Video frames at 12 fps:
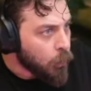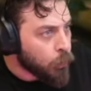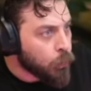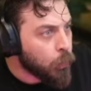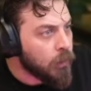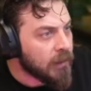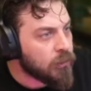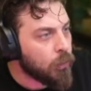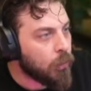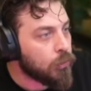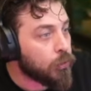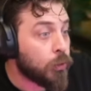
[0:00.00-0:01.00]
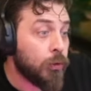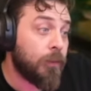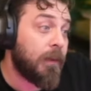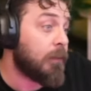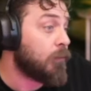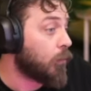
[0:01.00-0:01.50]
Şu nasıl oldu?
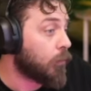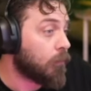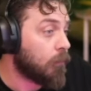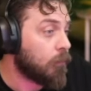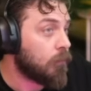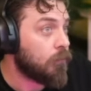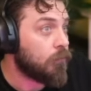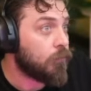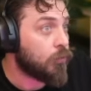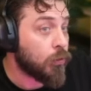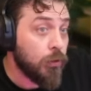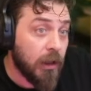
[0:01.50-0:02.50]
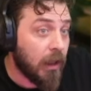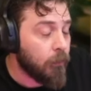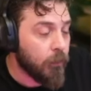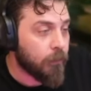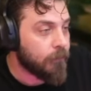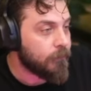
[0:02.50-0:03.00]
Şuyu bilmiyorum. Şuyu
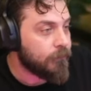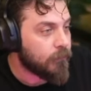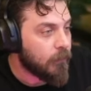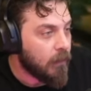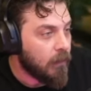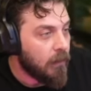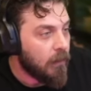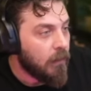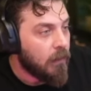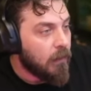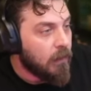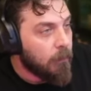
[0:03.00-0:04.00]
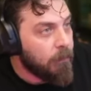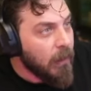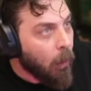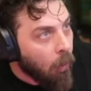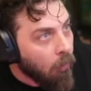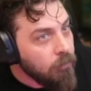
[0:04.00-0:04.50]
tanımıyorum.
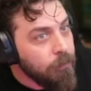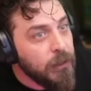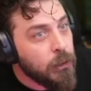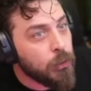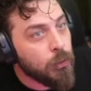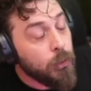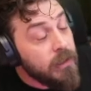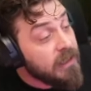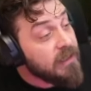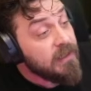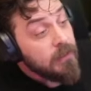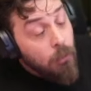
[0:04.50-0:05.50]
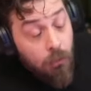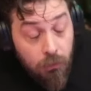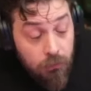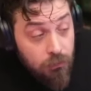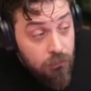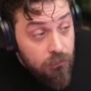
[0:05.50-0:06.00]
Bir oğul bir şu. İkisi ne
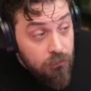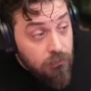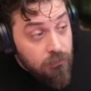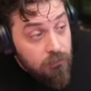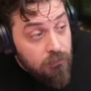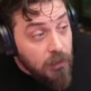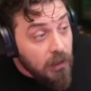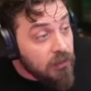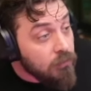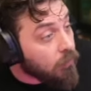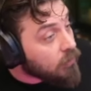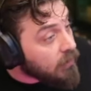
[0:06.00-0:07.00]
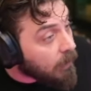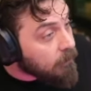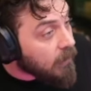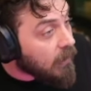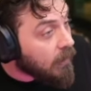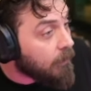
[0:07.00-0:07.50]
oldu? Nasıl
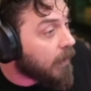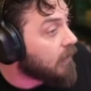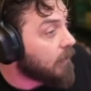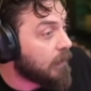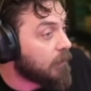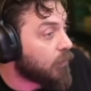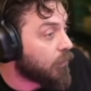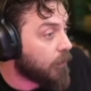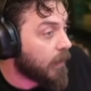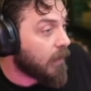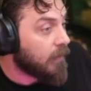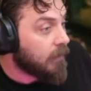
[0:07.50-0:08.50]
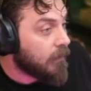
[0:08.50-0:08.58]
ortamdalar ben de bilmiyorum ya.